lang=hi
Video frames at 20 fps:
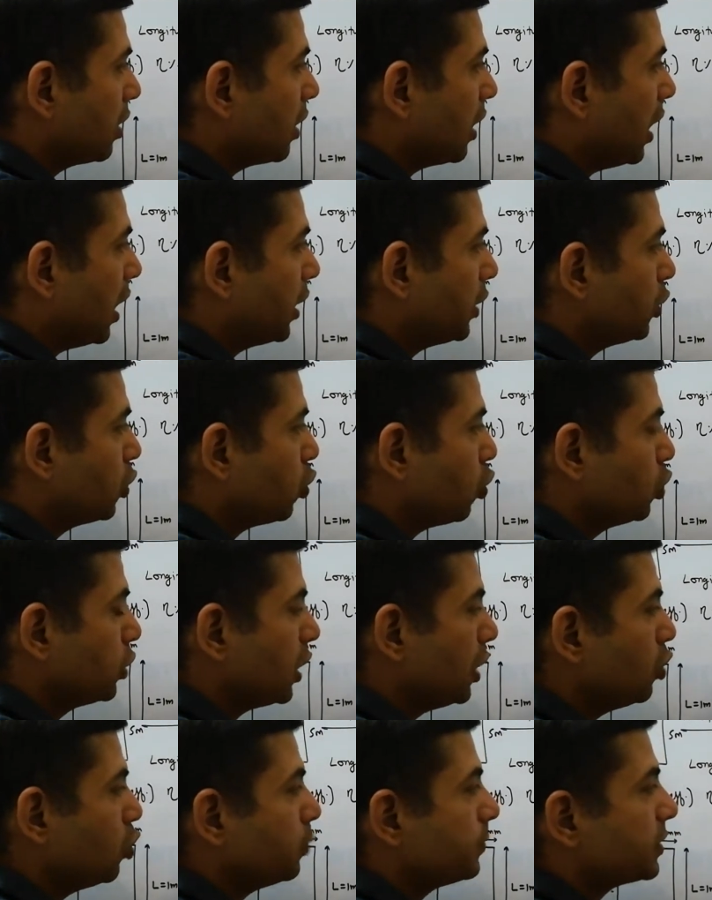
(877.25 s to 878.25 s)
हाँ
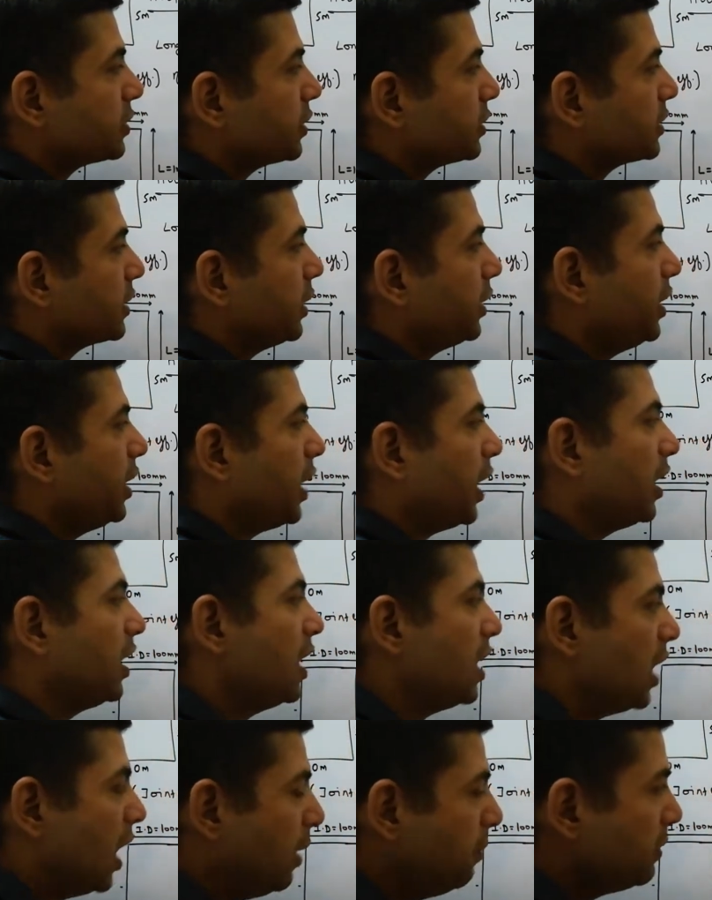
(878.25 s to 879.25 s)
टोटल हुप स्ट्रेस है ठीक है
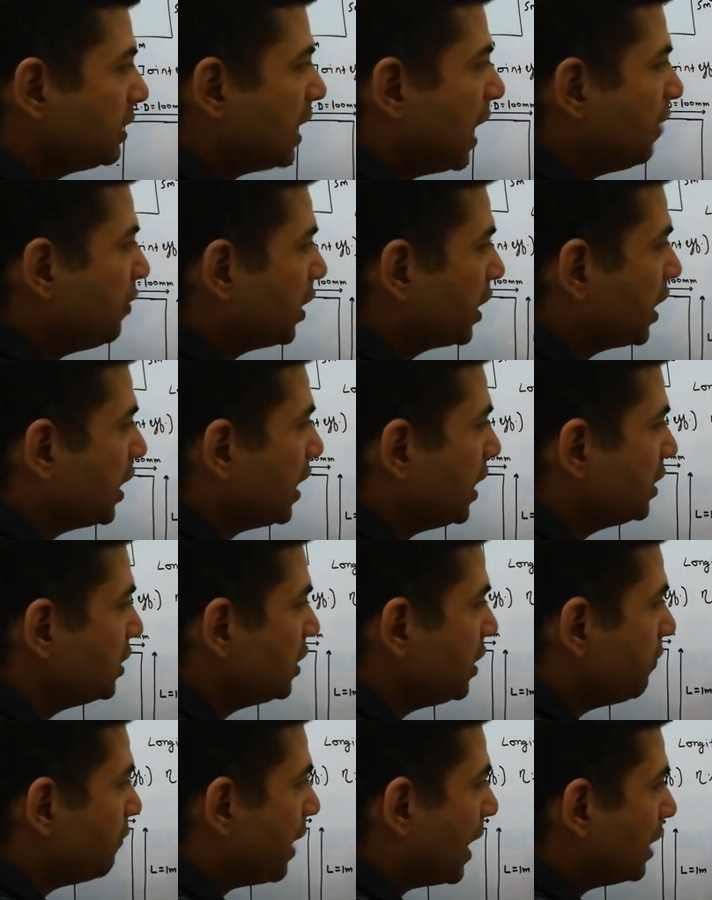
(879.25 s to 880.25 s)
अब याद रखिएगा
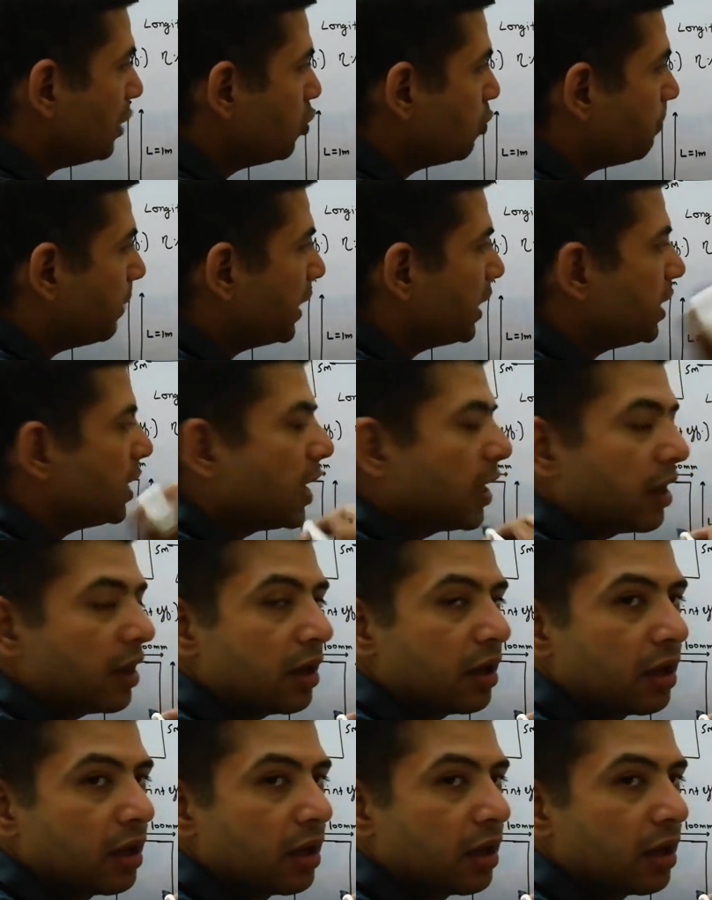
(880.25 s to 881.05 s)
ये वैल्यू बड़ी है